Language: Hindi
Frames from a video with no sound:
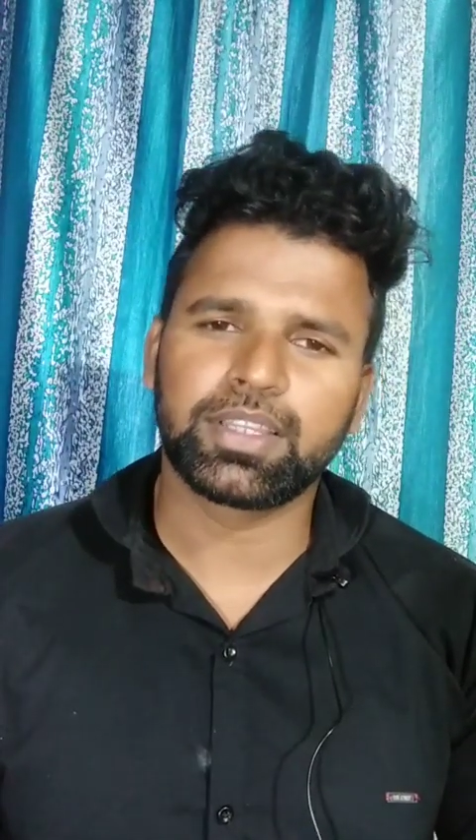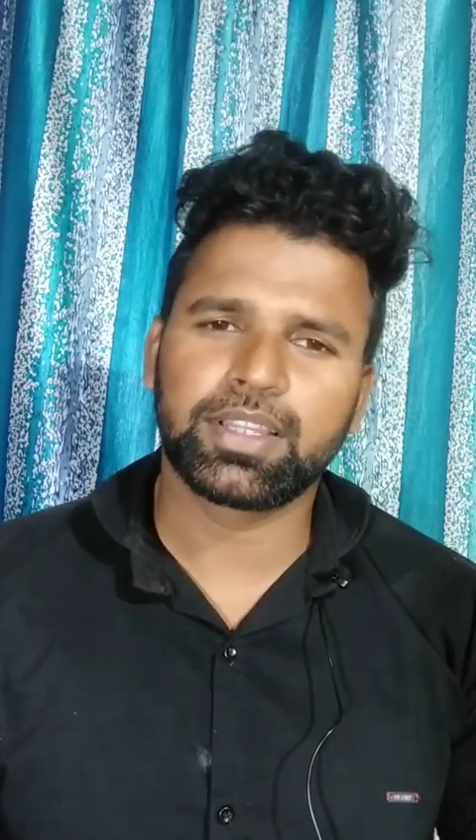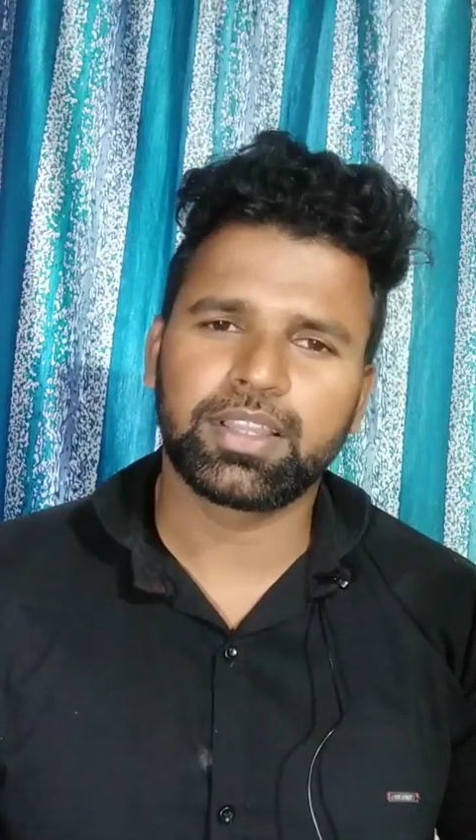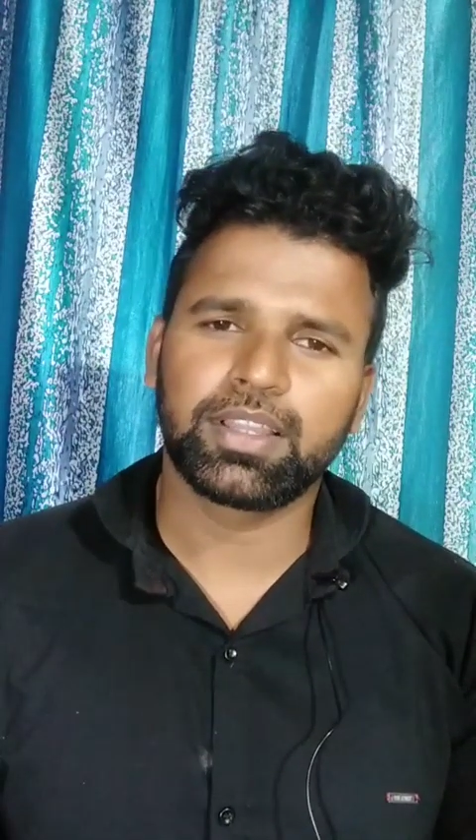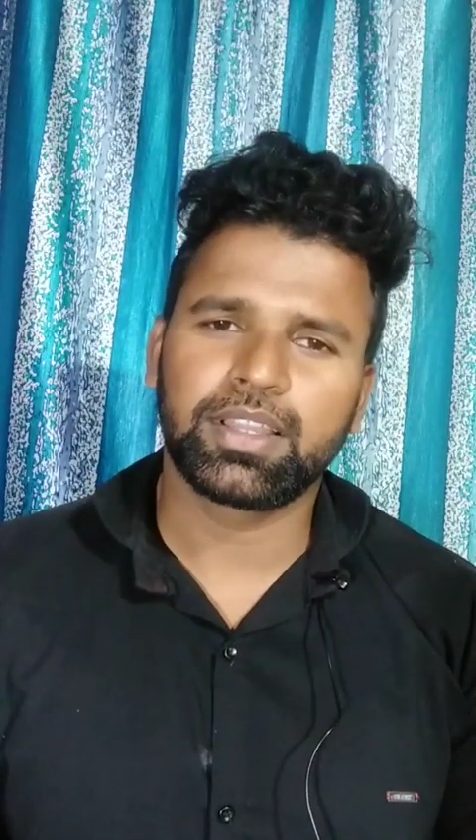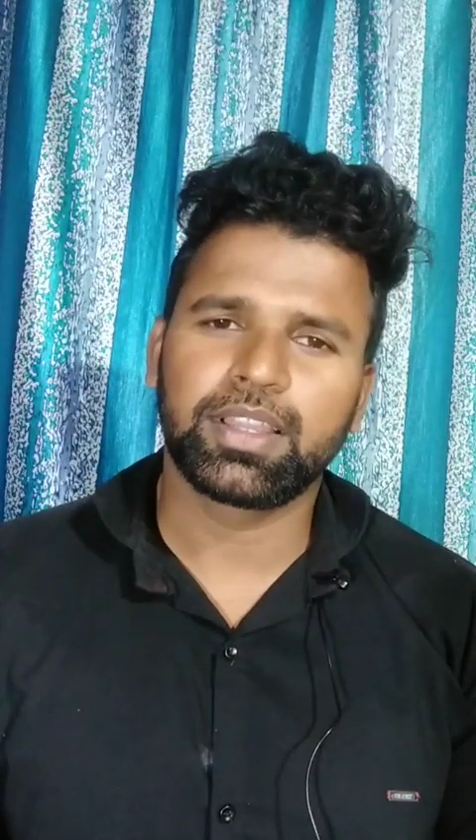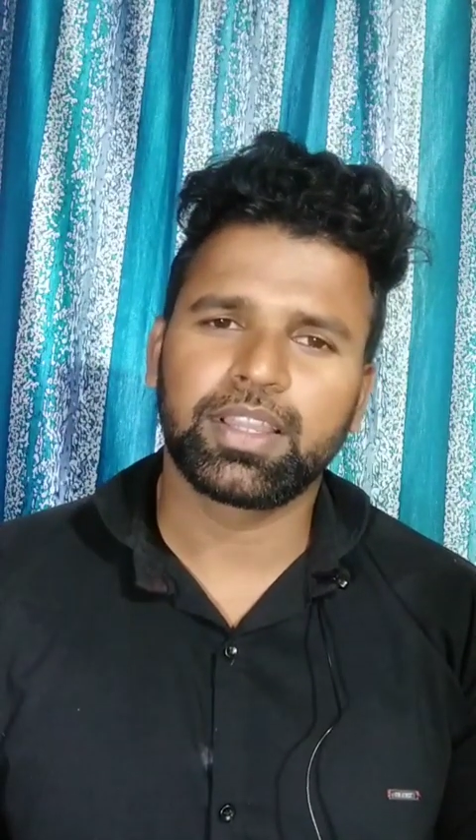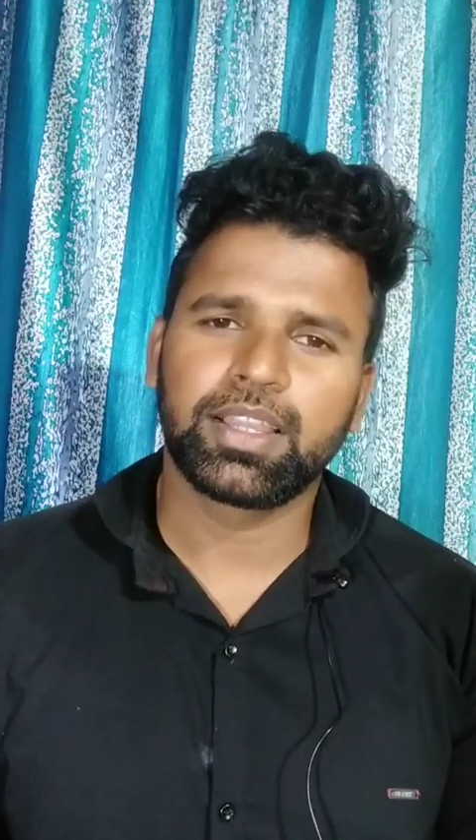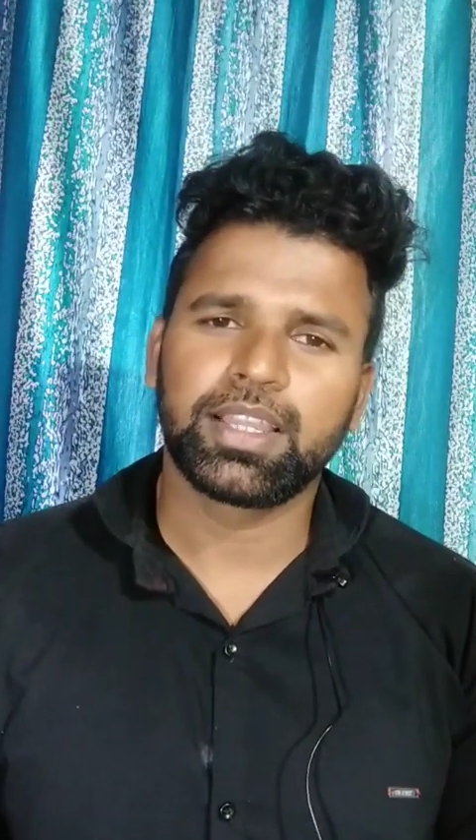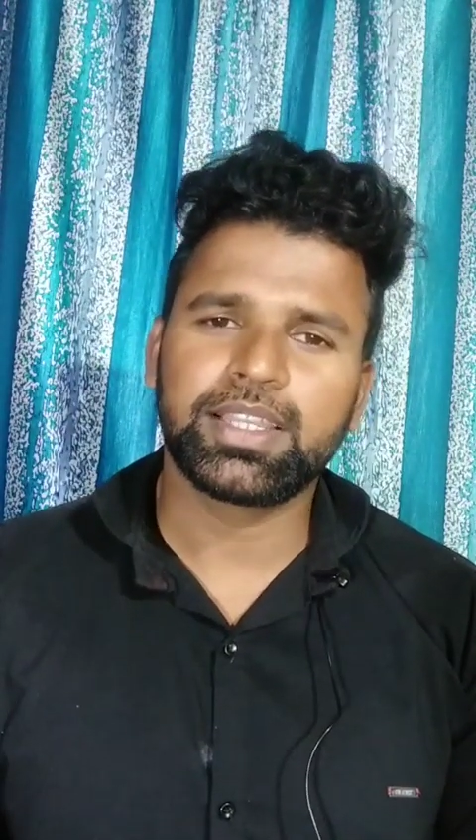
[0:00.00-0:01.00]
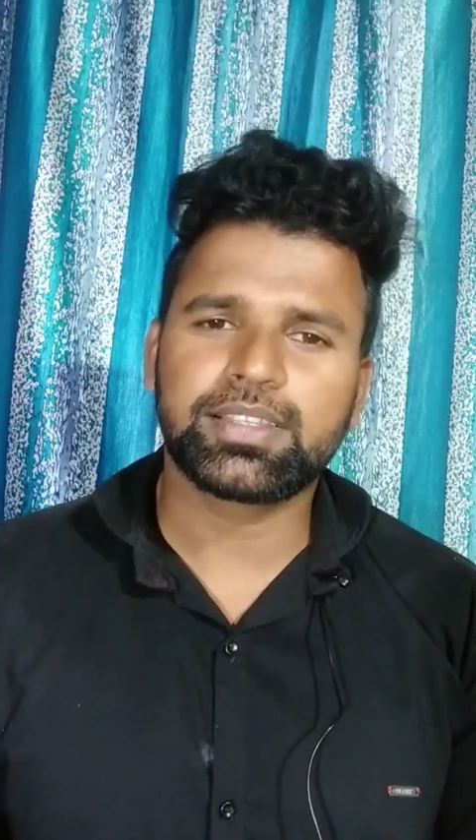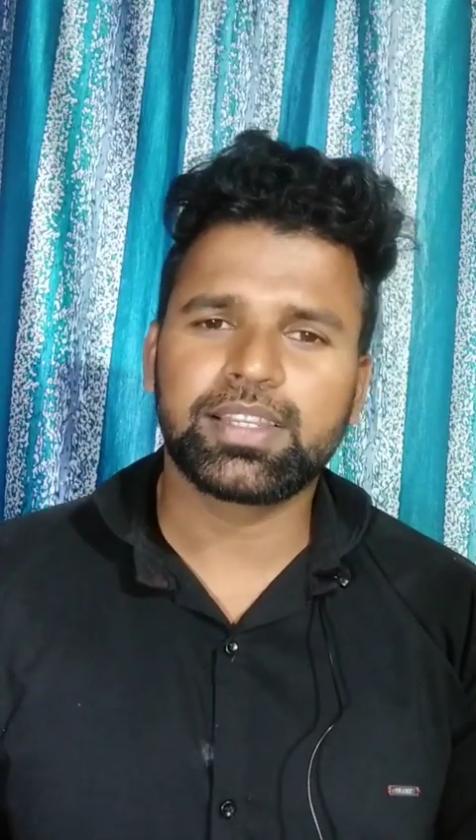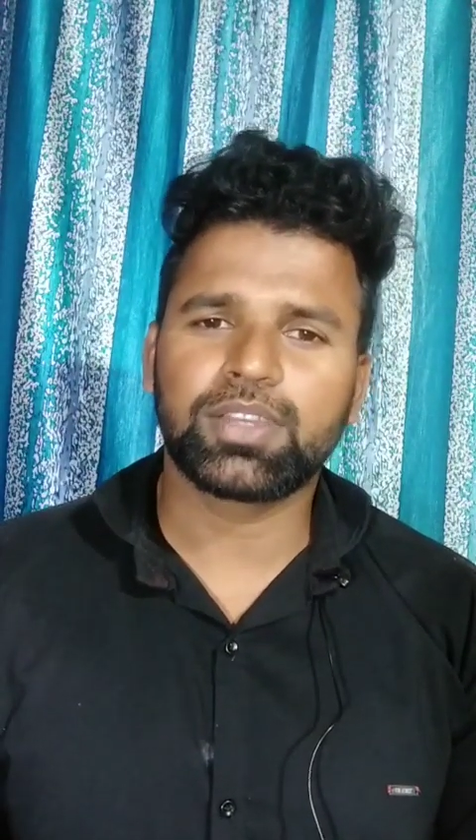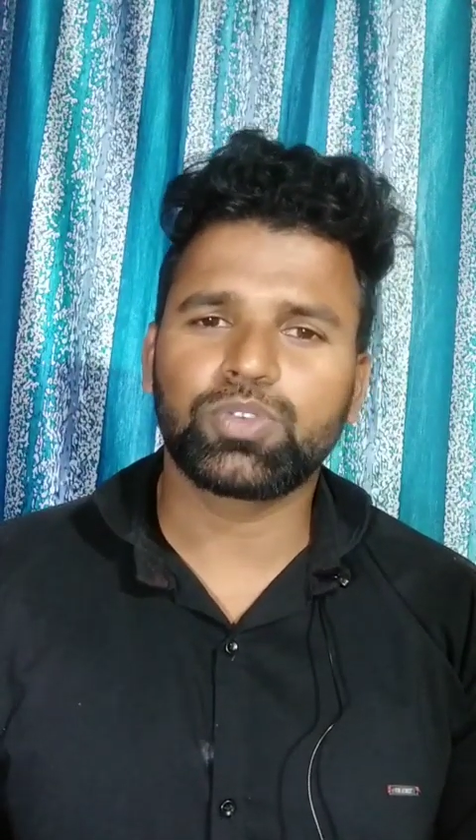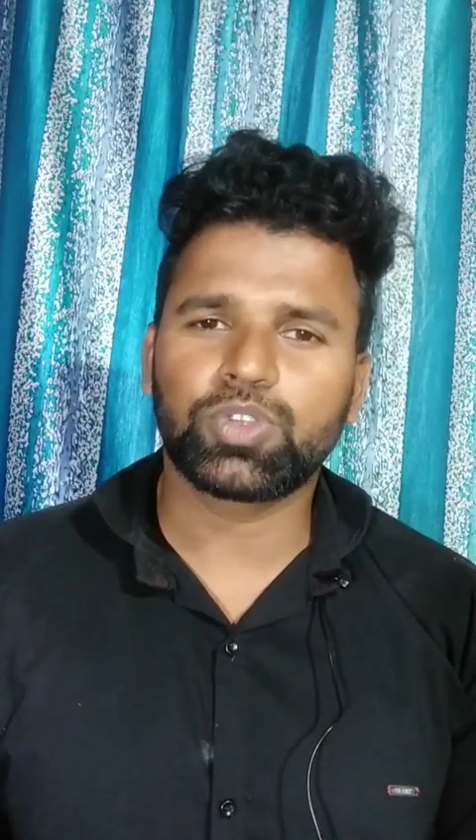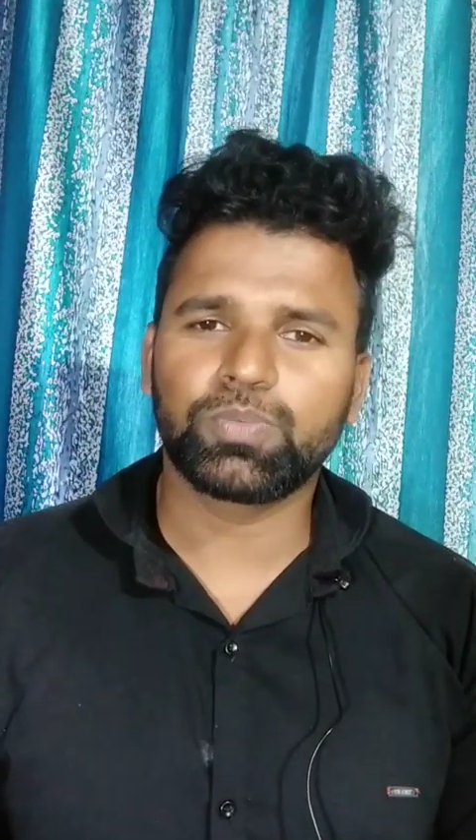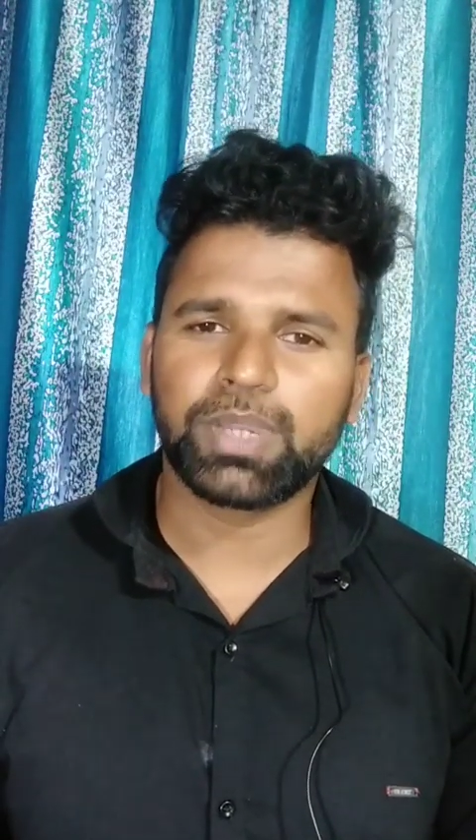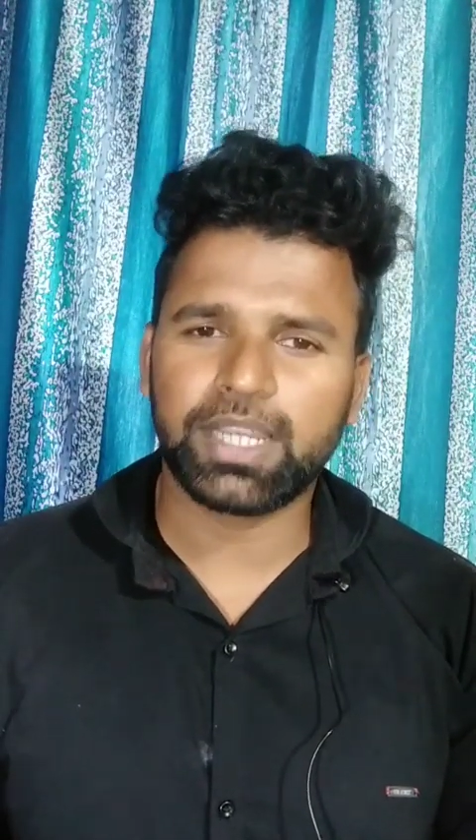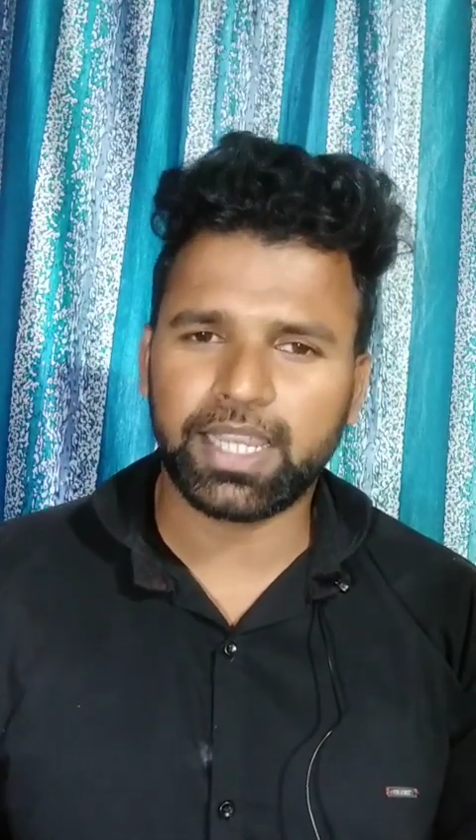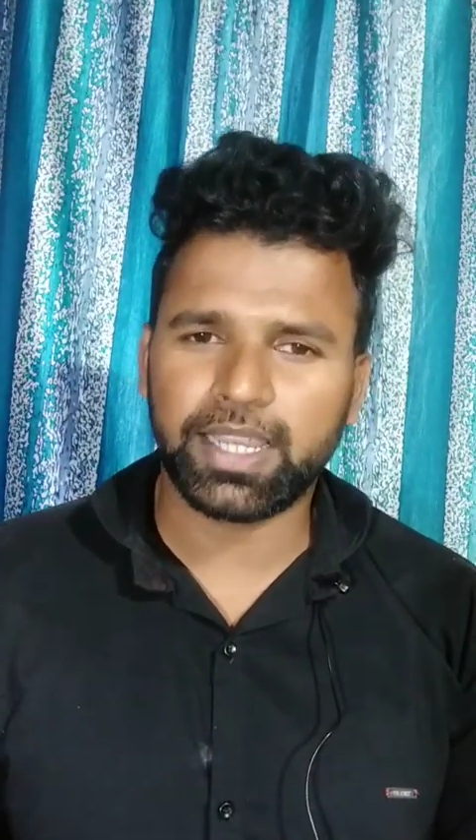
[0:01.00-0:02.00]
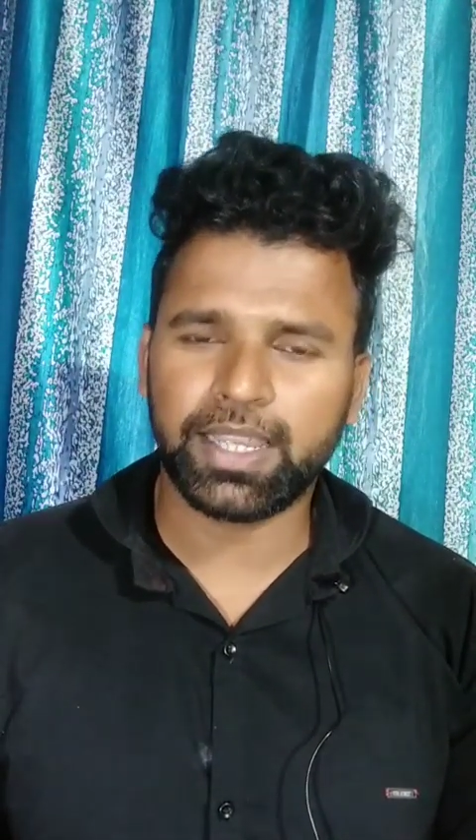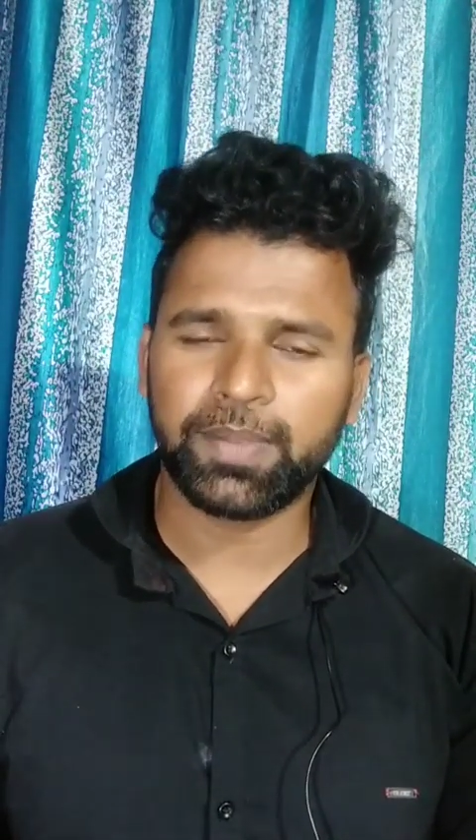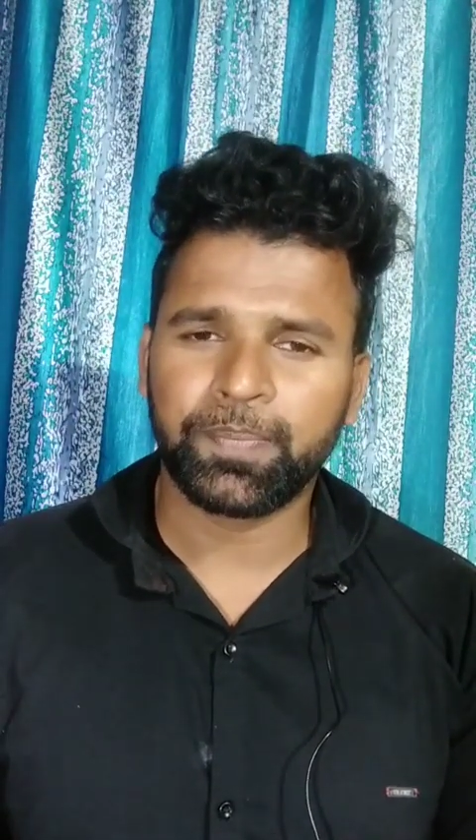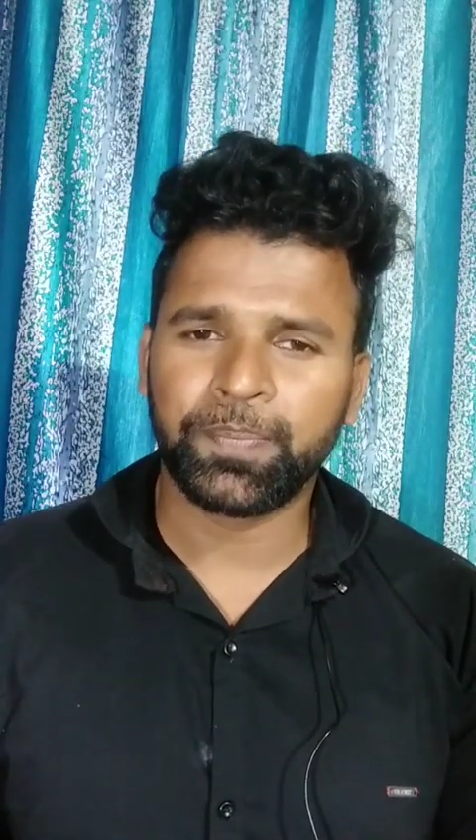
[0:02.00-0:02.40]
हैं इसलिए कुछ महिलाएं